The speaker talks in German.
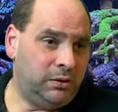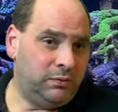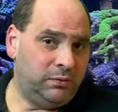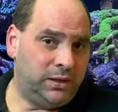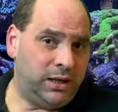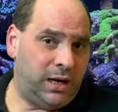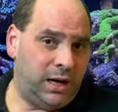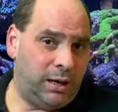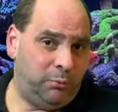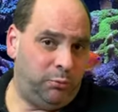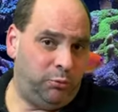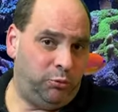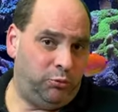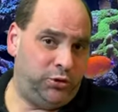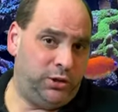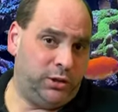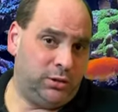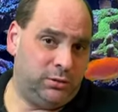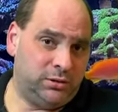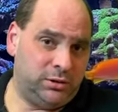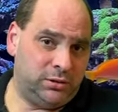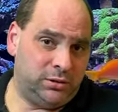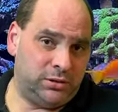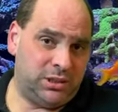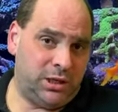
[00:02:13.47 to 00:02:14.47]
Wir haben
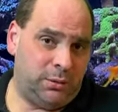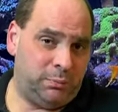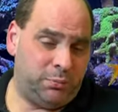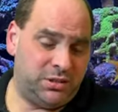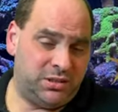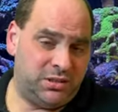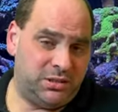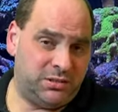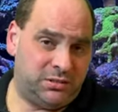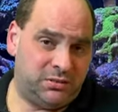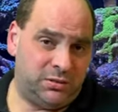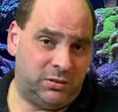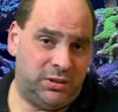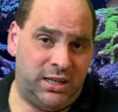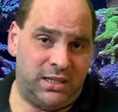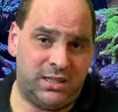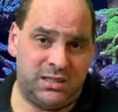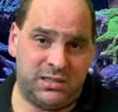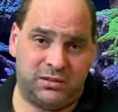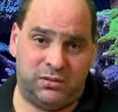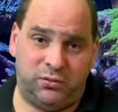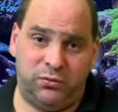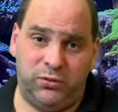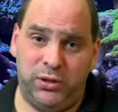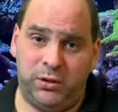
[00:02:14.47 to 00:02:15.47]
400, ich habe jetzt
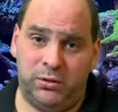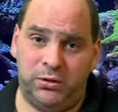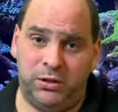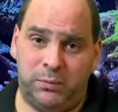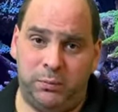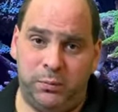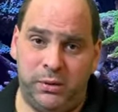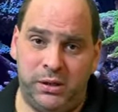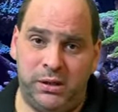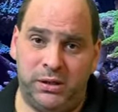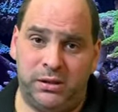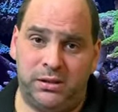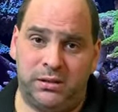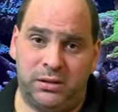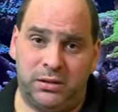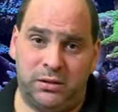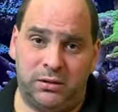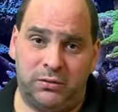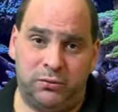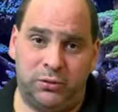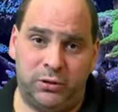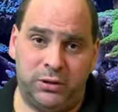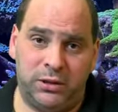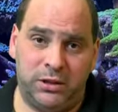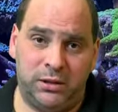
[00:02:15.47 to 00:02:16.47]
zuletzt 400
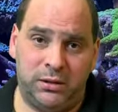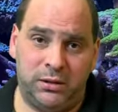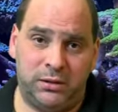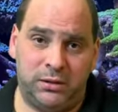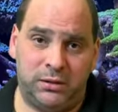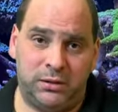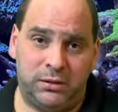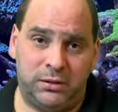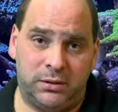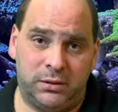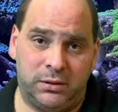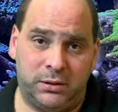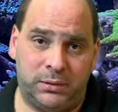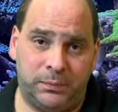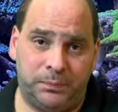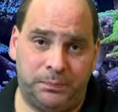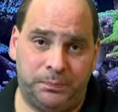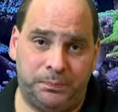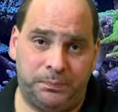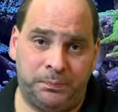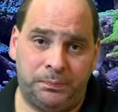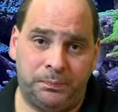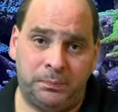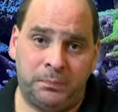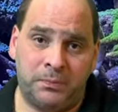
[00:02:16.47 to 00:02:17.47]
Milliliter von den
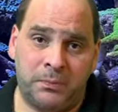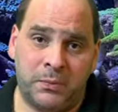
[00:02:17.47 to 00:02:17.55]
ähm,